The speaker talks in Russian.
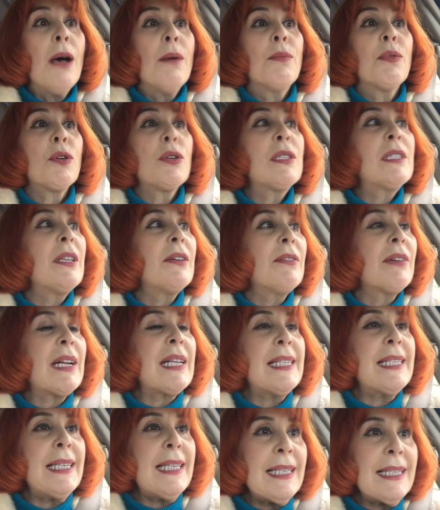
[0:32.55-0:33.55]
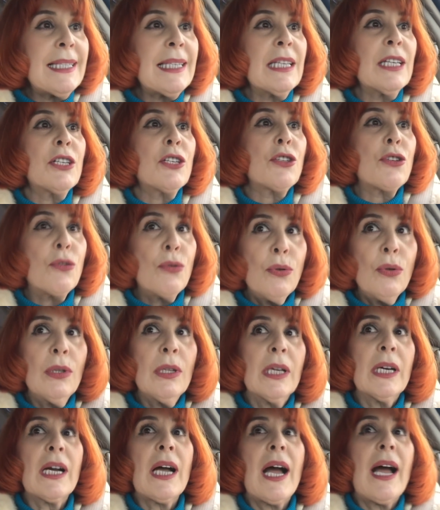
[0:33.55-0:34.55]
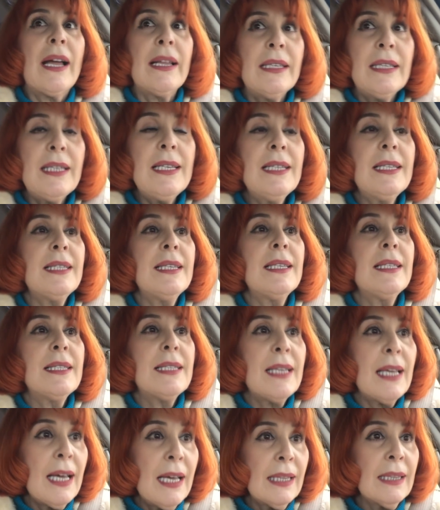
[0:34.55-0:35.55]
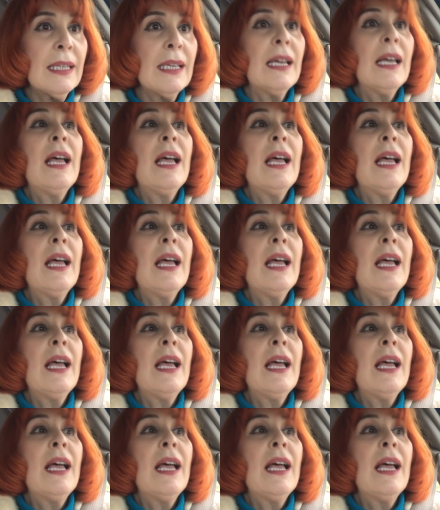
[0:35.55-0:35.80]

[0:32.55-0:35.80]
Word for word: Просто в российских школах они сидят